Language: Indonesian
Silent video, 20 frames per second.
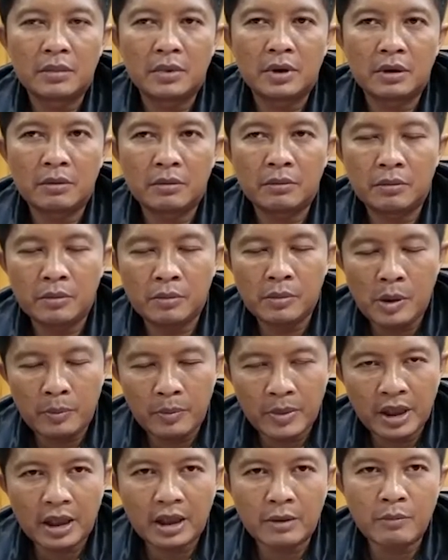eh,
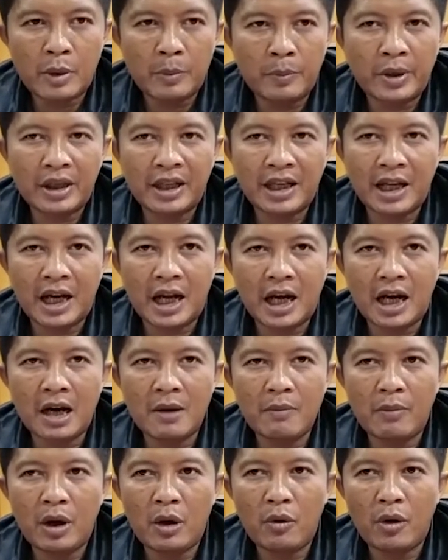
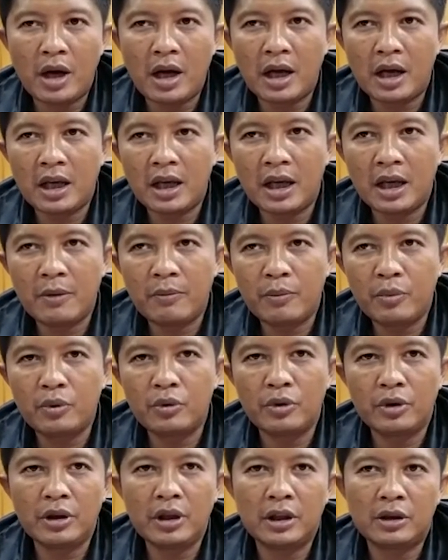memperkirakan bahwa
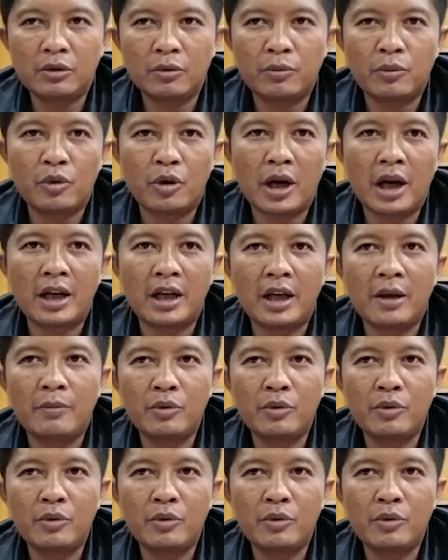ibu itu bukan